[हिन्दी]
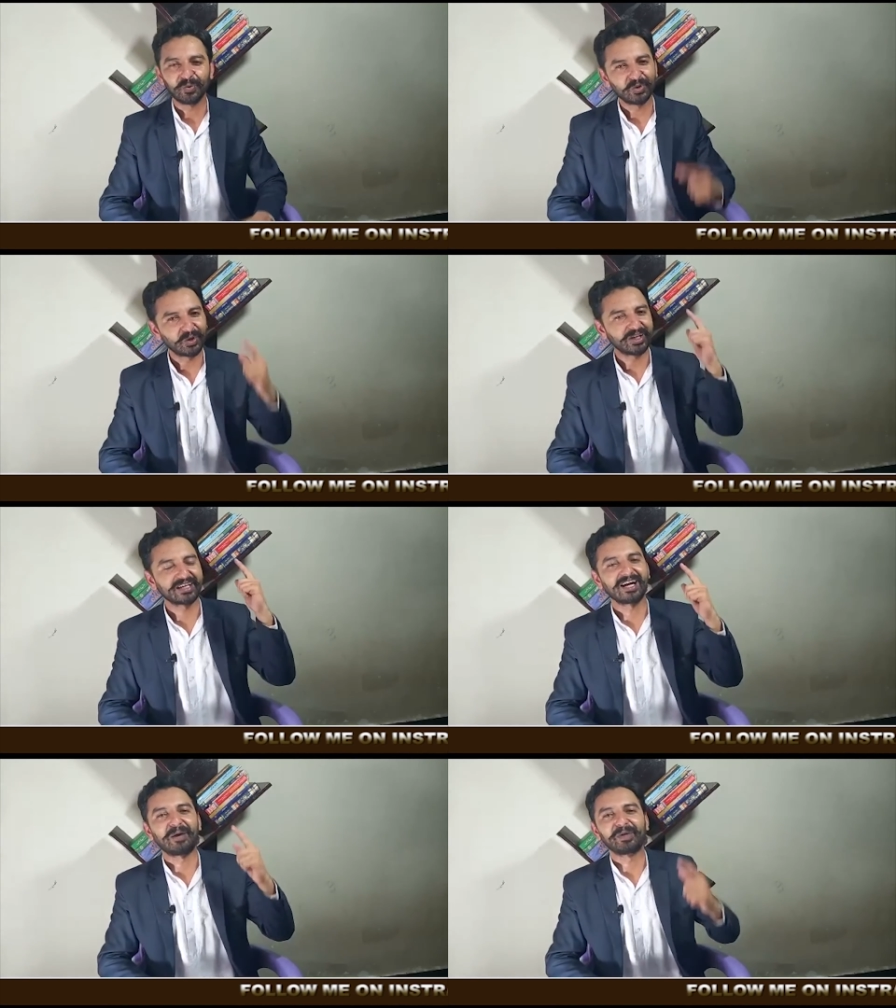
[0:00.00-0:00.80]

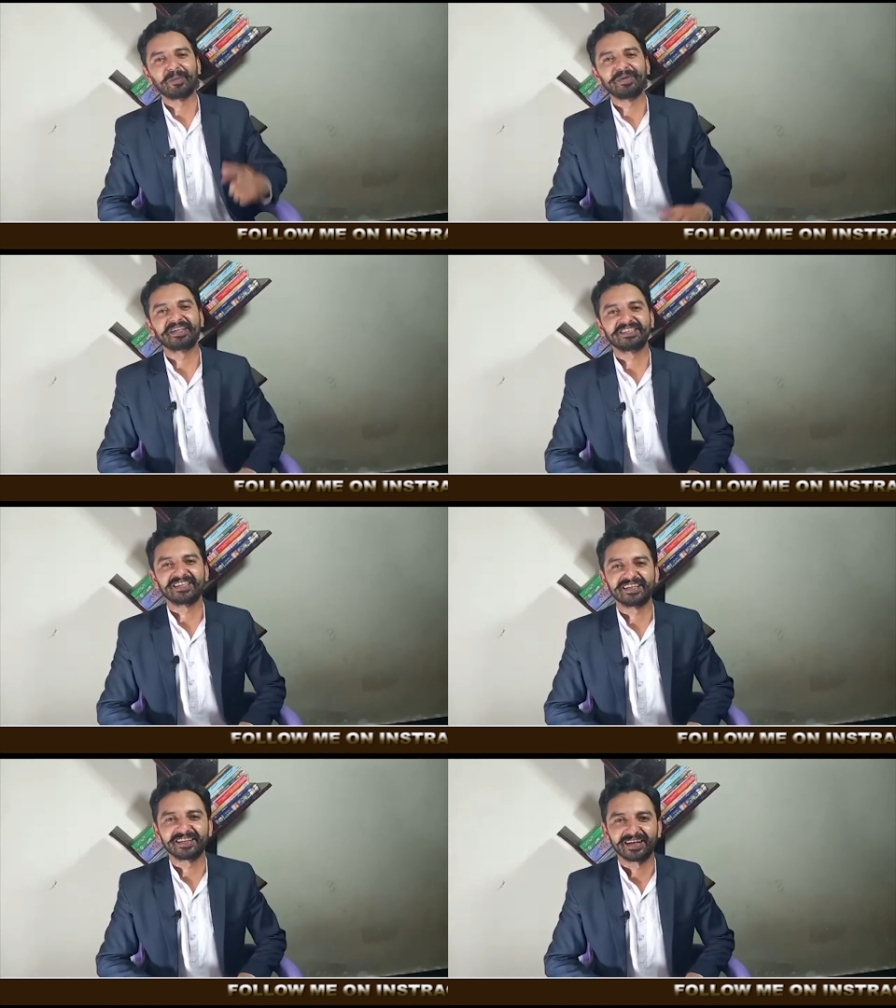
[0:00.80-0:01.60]
उन्होंने कामयाबी
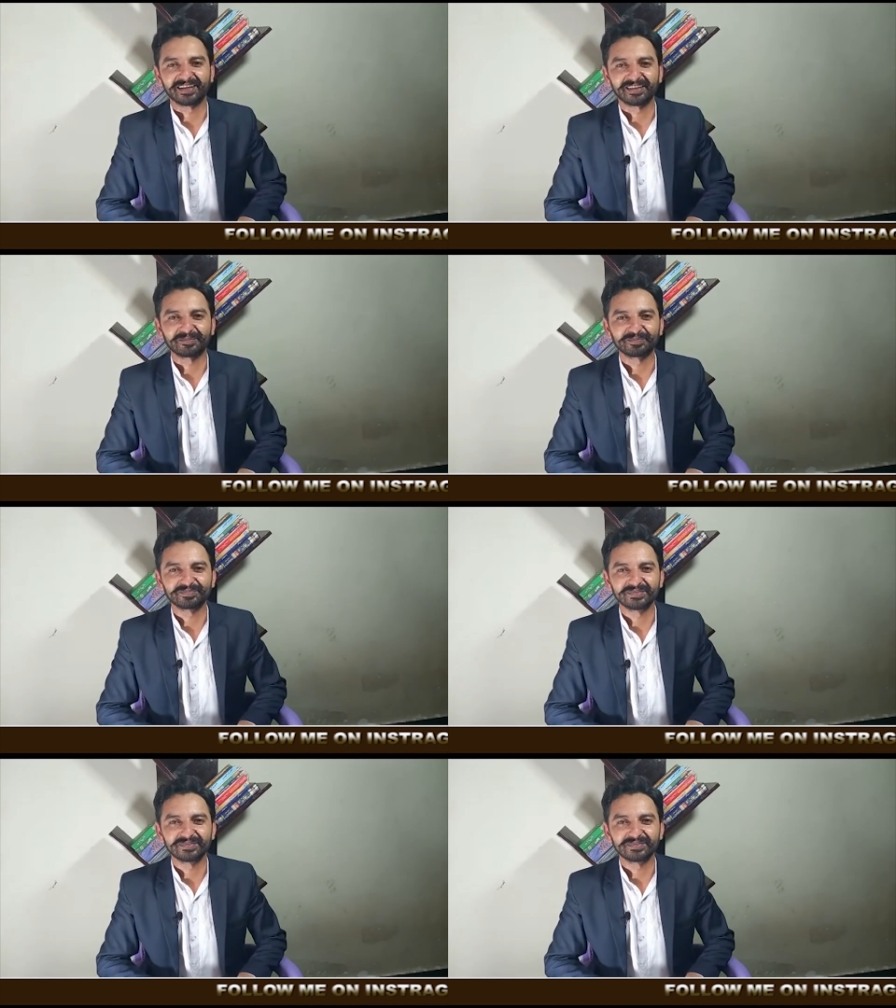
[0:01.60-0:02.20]
के झंडे गाड़े हैं